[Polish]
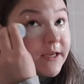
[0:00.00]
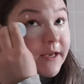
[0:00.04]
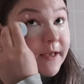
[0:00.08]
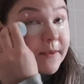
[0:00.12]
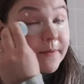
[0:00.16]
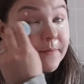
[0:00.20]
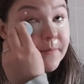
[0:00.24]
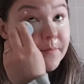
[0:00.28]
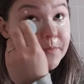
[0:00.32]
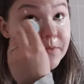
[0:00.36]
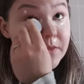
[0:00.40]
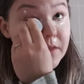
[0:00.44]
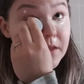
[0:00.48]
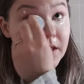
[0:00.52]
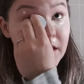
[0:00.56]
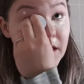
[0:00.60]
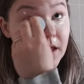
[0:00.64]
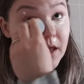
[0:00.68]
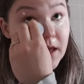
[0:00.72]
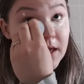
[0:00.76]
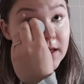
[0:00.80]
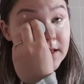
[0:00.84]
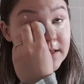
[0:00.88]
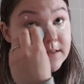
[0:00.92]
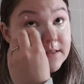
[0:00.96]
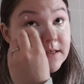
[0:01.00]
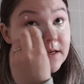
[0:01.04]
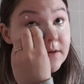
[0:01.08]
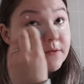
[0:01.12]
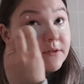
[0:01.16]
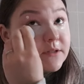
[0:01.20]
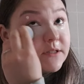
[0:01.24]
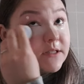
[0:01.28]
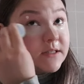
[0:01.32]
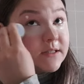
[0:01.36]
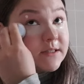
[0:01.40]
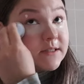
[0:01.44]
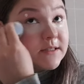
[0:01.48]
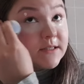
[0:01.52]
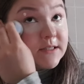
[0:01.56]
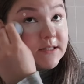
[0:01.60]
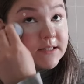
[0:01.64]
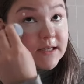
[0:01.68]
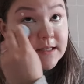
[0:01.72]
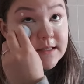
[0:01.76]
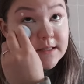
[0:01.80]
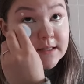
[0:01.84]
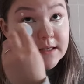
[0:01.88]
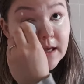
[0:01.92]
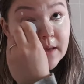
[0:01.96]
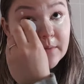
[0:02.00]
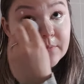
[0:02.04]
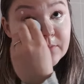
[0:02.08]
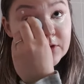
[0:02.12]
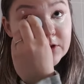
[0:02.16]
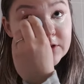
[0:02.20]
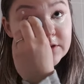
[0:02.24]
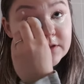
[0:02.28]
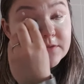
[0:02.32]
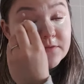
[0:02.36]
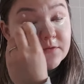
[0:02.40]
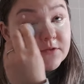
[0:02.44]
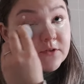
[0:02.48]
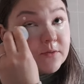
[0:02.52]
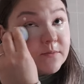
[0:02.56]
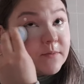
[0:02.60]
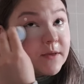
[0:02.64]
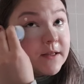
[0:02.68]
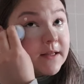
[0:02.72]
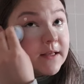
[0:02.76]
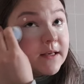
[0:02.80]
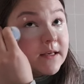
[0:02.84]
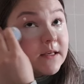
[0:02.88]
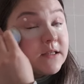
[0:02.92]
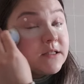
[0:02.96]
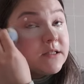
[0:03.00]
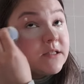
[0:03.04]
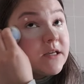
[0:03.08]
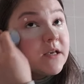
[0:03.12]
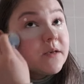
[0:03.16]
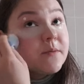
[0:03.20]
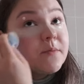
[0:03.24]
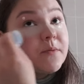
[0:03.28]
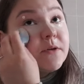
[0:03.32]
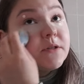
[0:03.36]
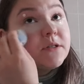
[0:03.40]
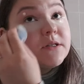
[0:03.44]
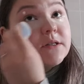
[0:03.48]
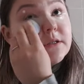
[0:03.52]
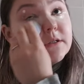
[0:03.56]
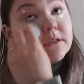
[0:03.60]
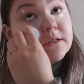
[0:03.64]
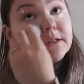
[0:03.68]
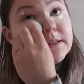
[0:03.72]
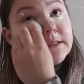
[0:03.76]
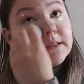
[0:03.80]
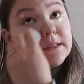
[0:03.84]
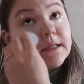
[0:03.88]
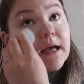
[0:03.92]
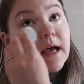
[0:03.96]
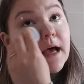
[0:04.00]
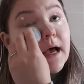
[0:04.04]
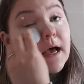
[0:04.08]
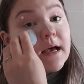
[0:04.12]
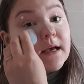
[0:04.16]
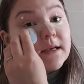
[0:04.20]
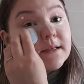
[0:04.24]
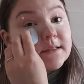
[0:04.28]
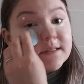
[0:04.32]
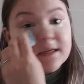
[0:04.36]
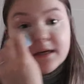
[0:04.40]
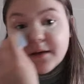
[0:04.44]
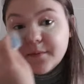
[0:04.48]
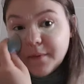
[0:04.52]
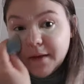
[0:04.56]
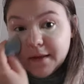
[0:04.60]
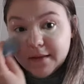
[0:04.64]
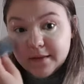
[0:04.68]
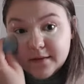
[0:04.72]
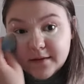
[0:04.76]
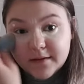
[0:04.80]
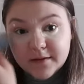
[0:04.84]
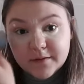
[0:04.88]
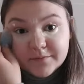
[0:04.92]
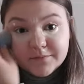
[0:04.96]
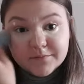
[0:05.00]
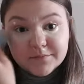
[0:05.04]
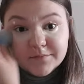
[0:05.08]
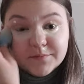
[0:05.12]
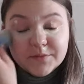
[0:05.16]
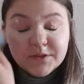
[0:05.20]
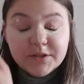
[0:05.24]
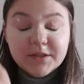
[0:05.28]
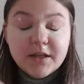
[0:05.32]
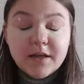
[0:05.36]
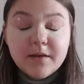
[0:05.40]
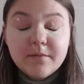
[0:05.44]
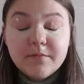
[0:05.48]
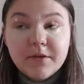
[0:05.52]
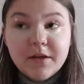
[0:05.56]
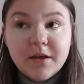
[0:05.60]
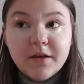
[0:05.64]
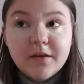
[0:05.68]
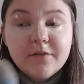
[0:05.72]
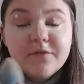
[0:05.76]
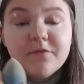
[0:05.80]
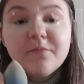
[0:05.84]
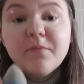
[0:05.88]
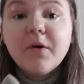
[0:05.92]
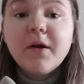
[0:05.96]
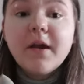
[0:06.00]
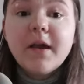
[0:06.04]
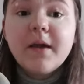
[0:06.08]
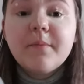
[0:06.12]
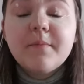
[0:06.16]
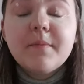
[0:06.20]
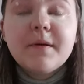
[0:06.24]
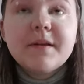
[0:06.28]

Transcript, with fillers: dzień. Cały dzień z dzieckiem to jest w sumie taki dzień podzielony na segmenty, przynajmniej w mojej